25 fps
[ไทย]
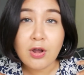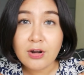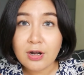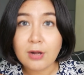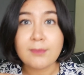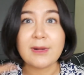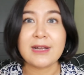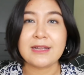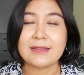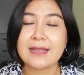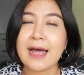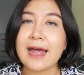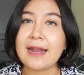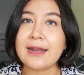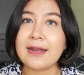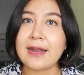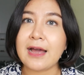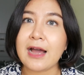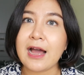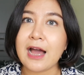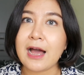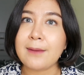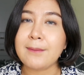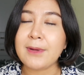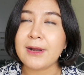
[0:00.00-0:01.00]
ดเรามันตัน
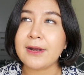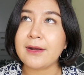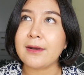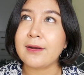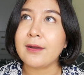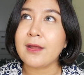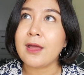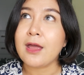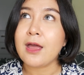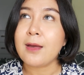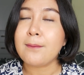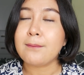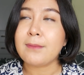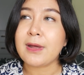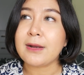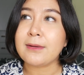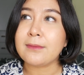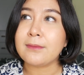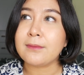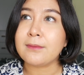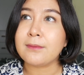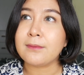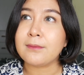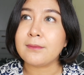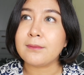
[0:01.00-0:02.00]
นะคะมัน
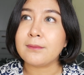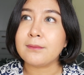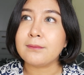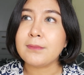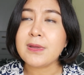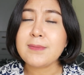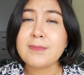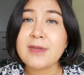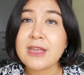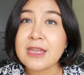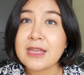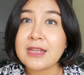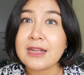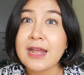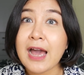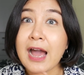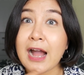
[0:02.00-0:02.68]
ไม่มี